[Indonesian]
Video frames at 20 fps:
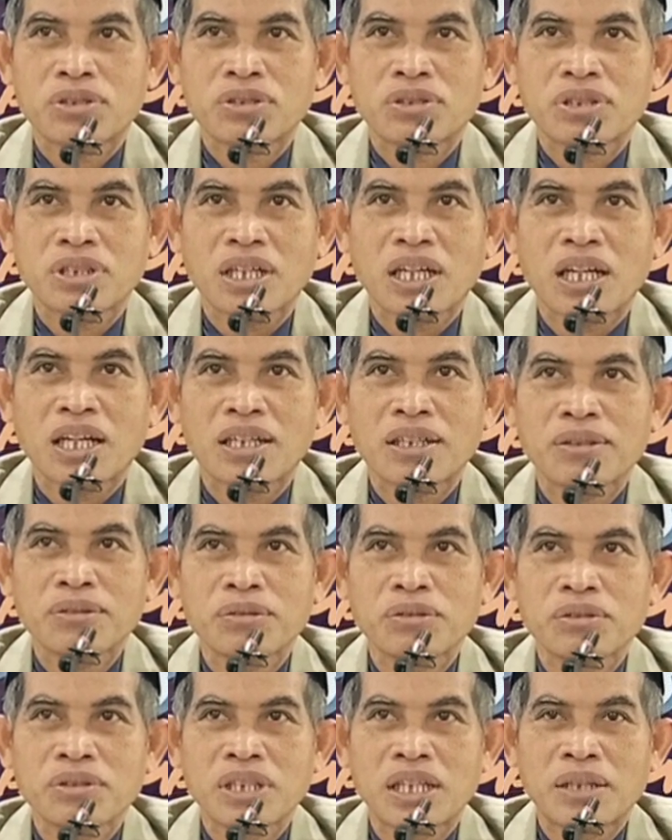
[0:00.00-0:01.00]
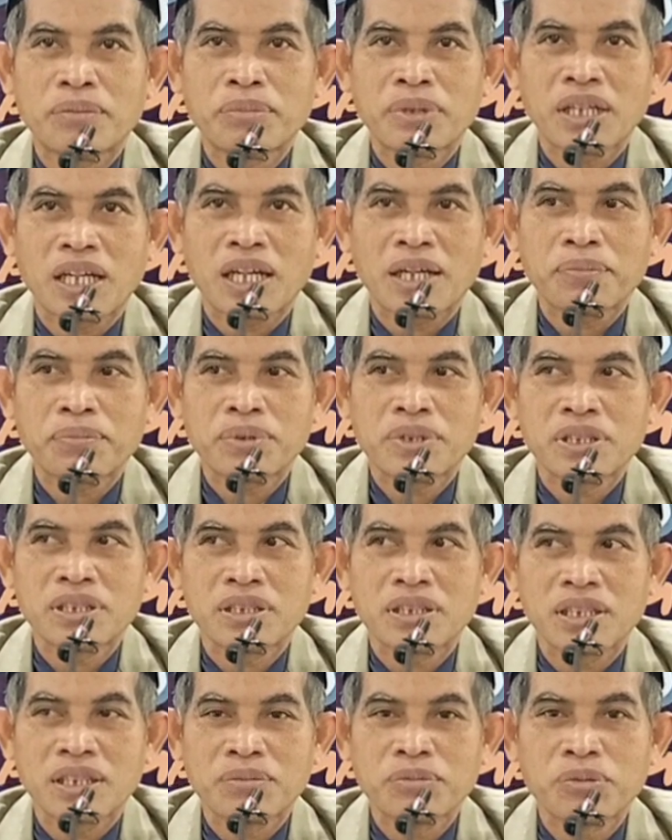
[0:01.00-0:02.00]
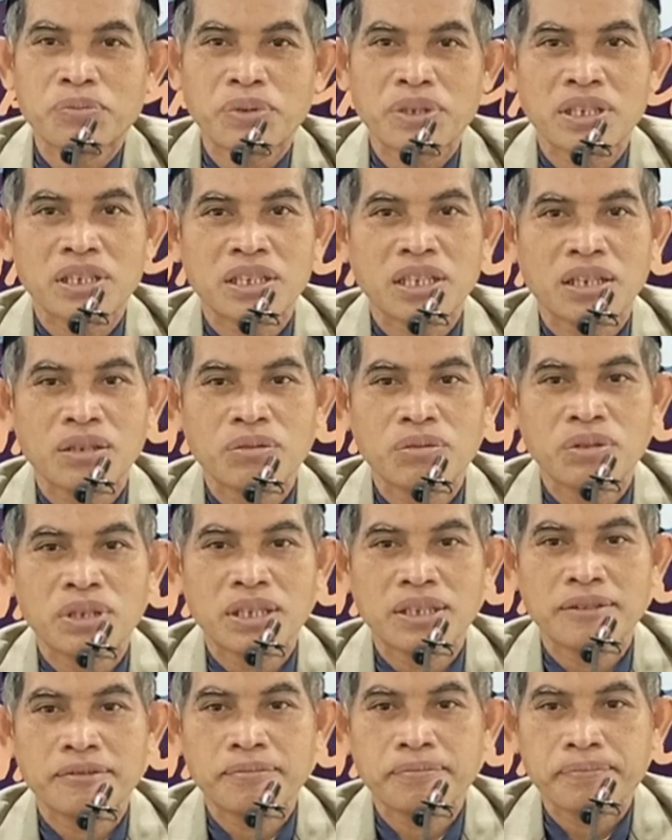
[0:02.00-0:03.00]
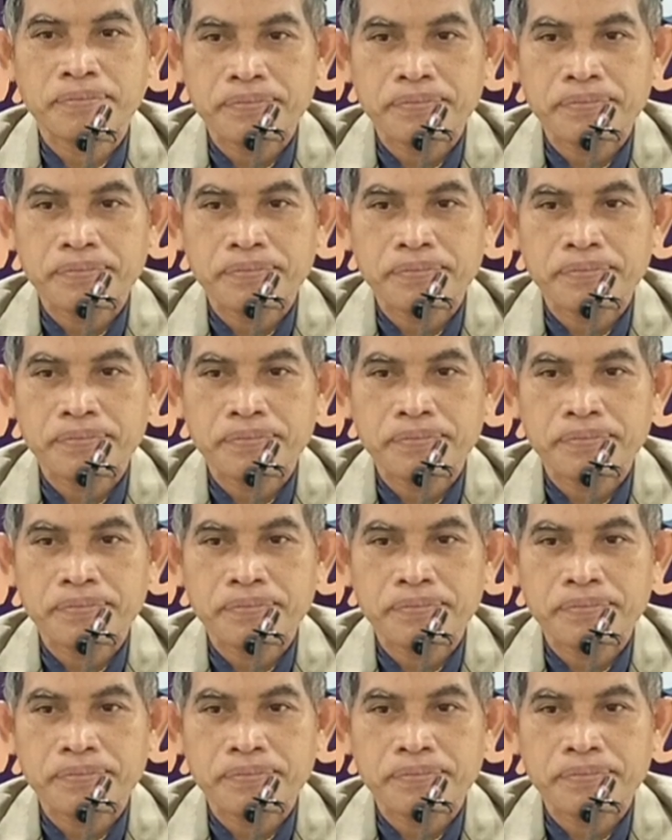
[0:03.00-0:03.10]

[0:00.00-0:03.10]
selalu ya mengupdate ilmu pengetahuan.